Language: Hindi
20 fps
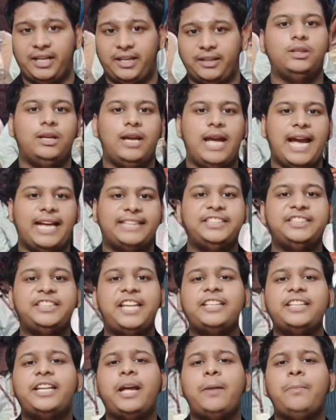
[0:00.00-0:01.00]
रहे हैं
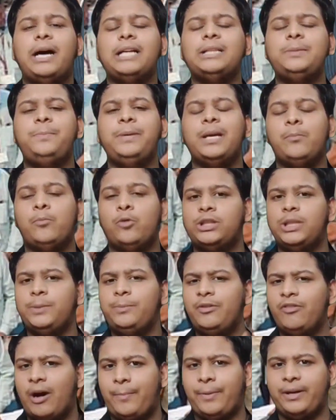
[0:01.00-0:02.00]
एक्सीडेंट के बाद पीएम
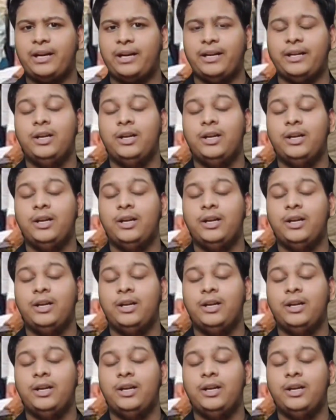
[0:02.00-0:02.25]
मोदी भी वहां